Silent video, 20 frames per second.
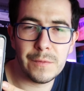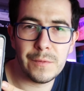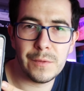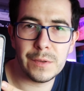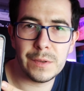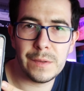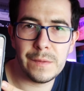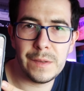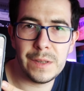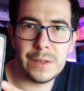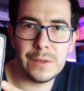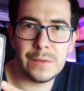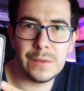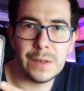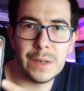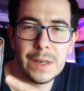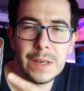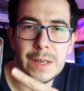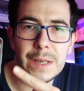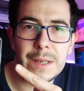
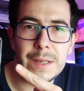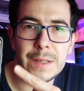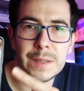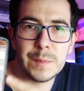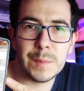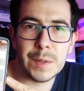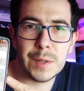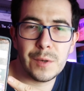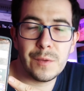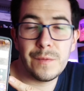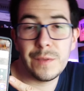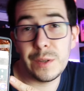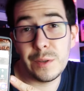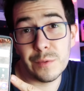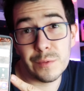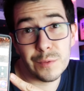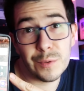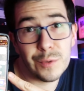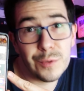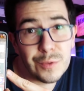фото-видео и смотрю
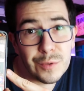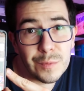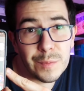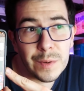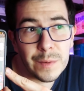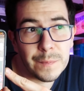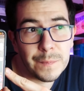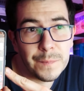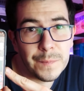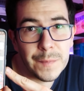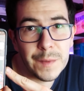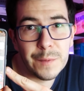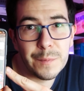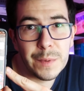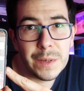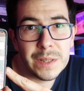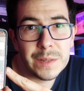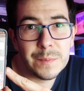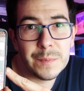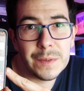видео на YouTube. Да, в
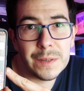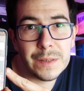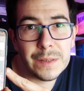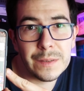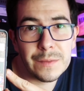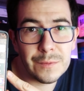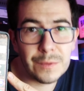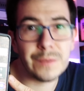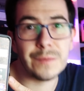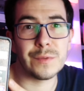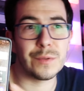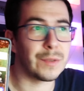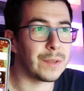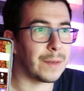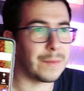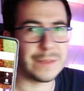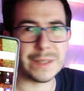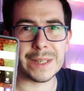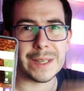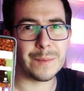принципе, ну и все,
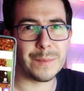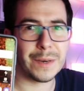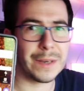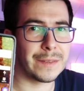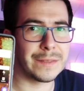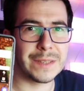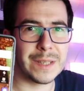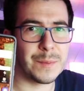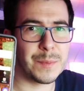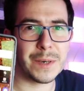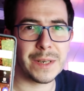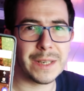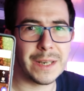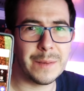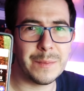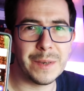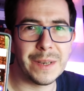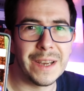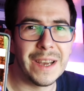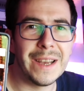там всякие банковские
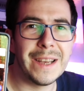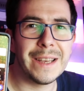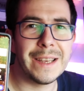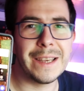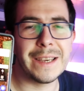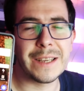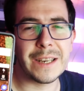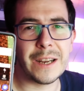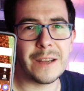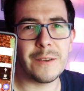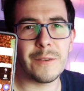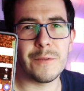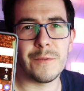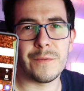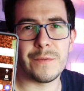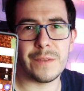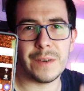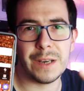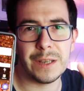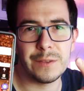программы. Играю
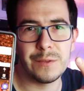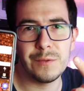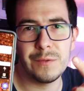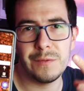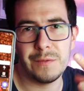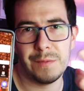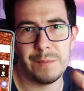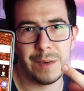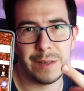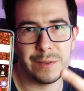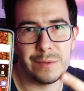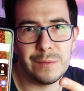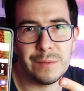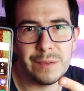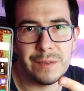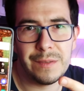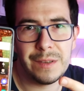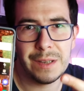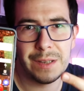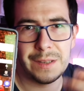в одну,
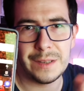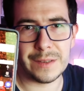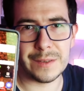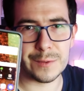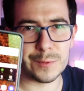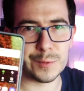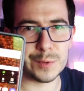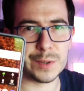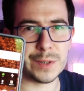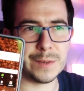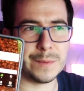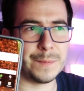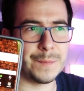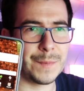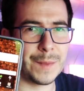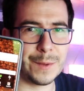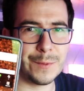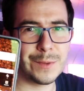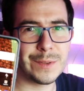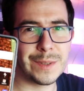максимум две игрушки.
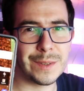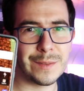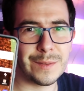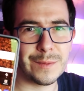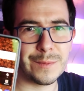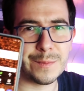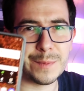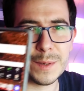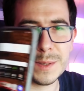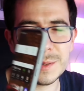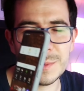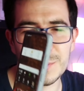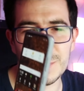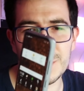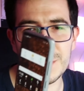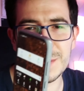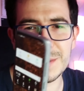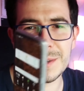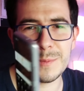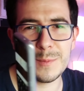Вот это, в принципе,
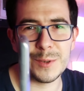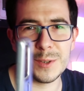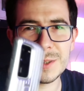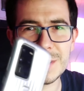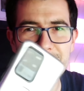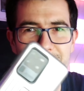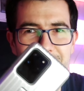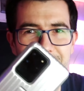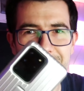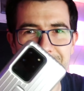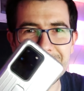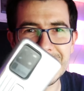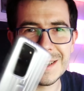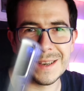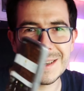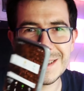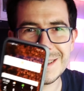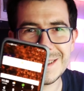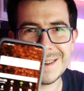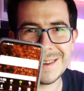мой обычный день
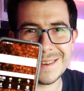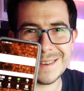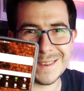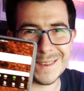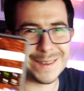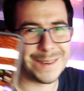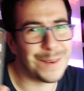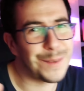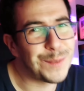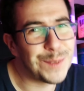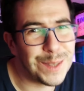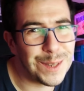э, в